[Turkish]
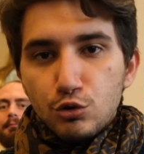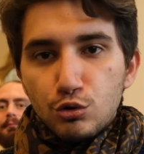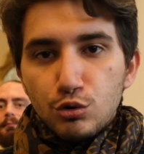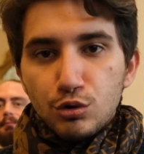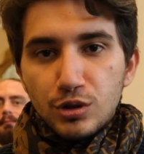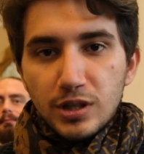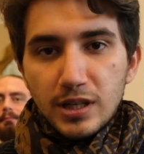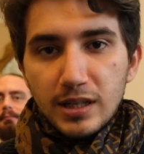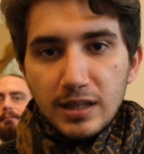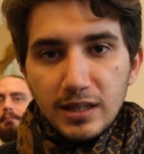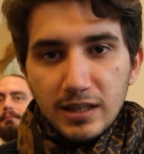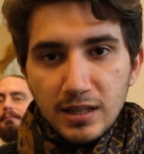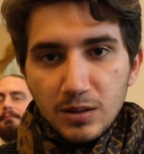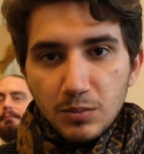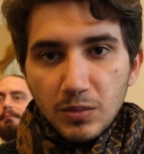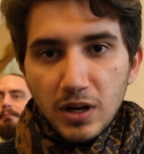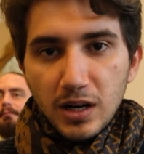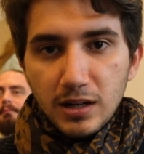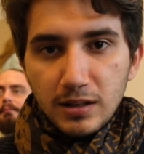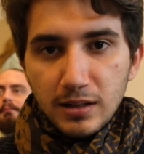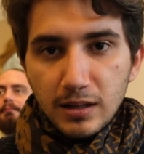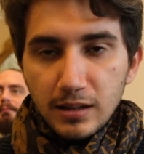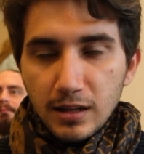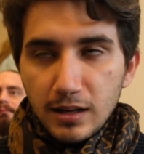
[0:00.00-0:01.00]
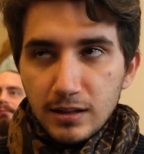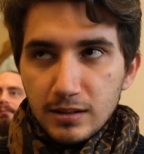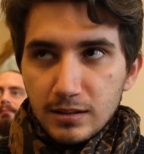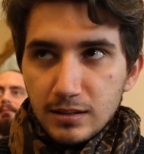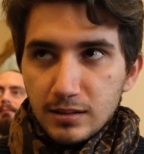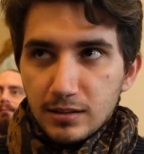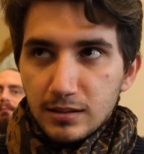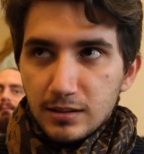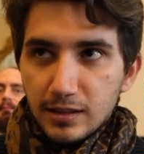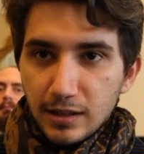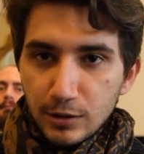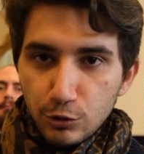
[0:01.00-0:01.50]
Türkiye'deki markalar
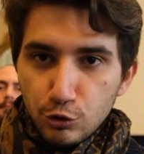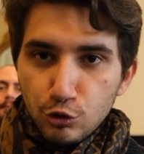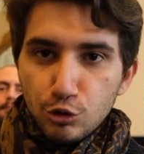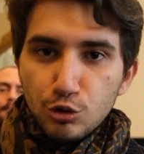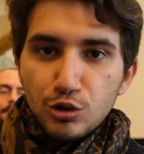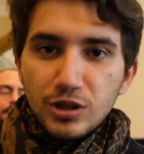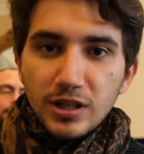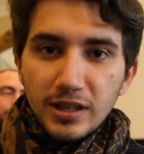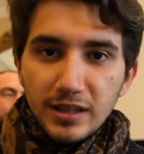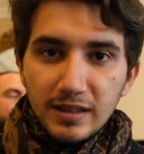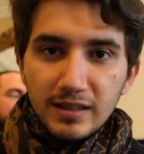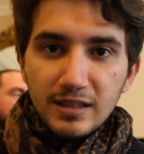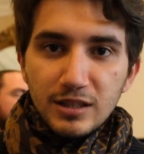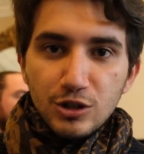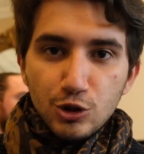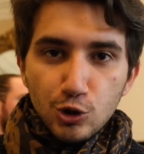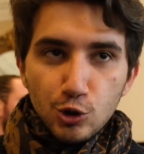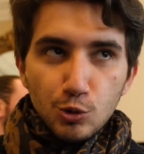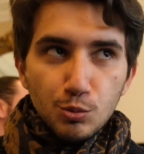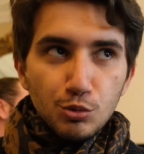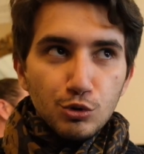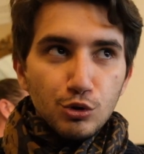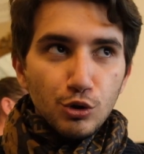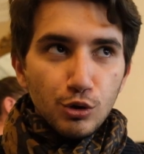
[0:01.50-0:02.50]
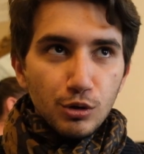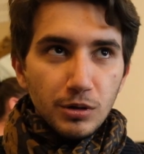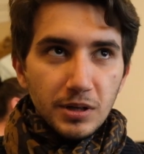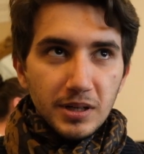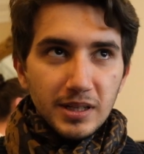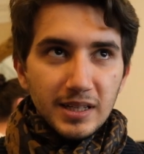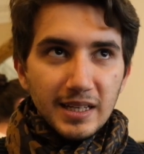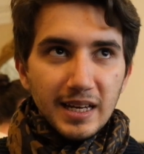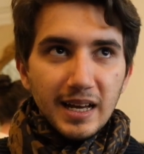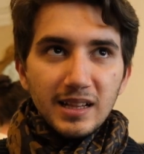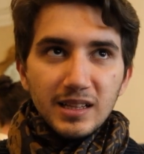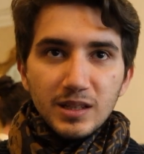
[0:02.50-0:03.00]
yani Türkiye'de
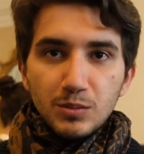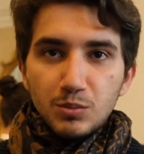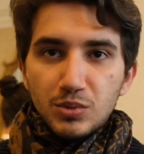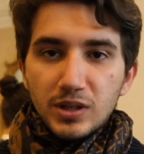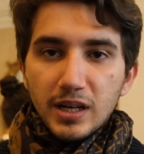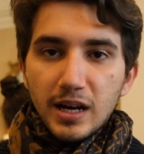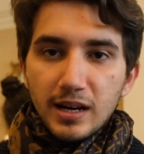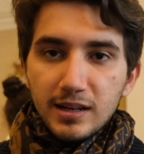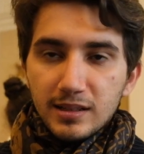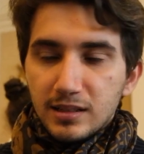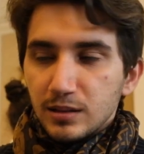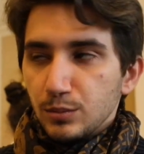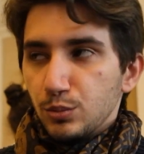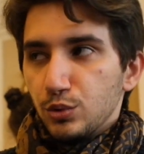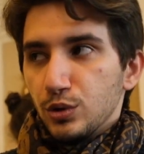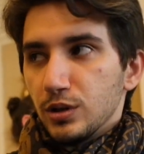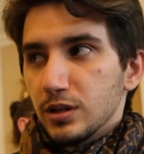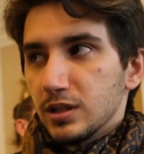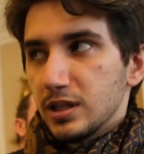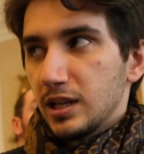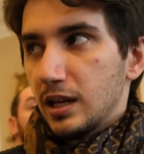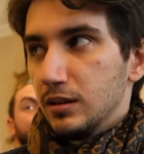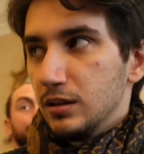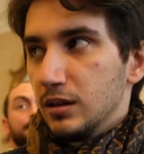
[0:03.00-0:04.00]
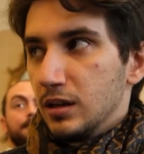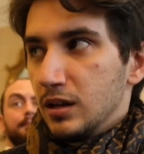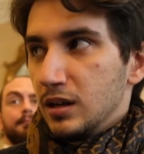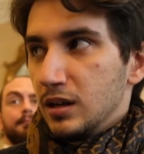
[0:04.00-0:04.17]
distribütörlerin geldiği bir yer değil burası yani